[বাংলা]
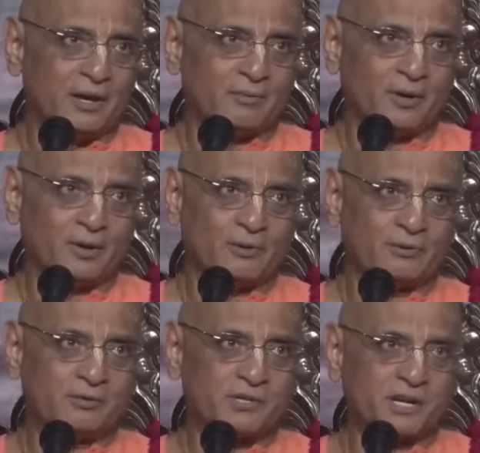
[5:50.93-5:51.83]
এবং
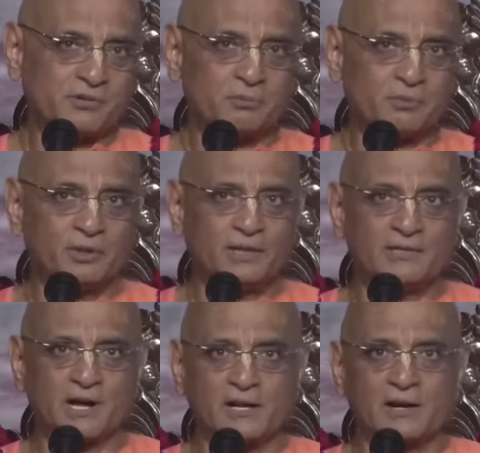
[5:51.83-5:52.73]
সে সম্বন্ধে
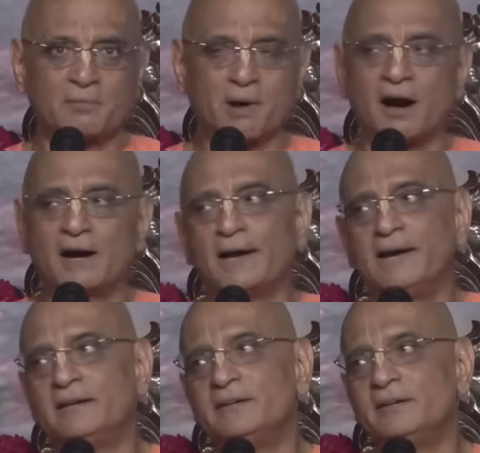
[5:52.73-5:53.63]
জানার
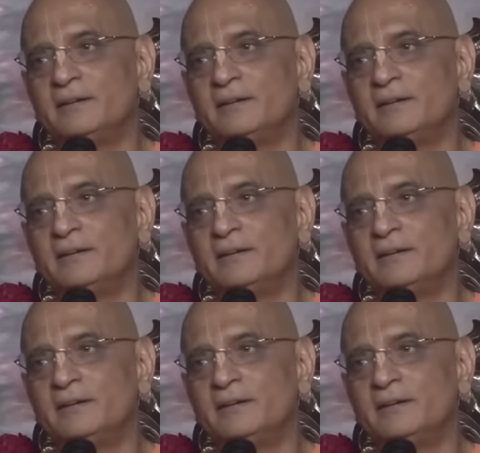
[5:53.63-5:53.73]
আগেই